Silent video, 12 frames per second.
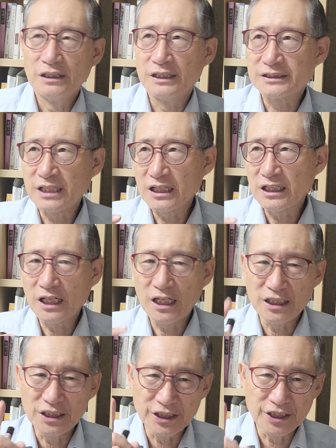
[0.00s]
세계
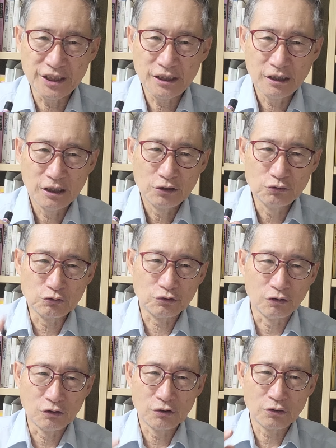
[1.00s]
1위
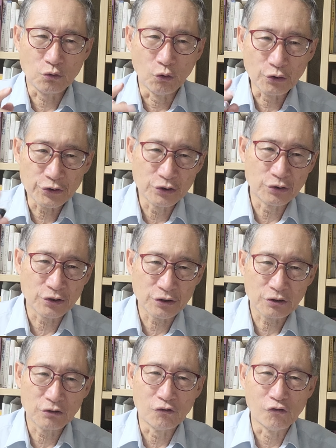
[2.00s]
유통 공룡
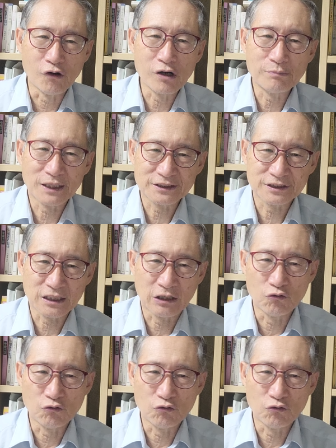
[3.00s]
그 월마트다.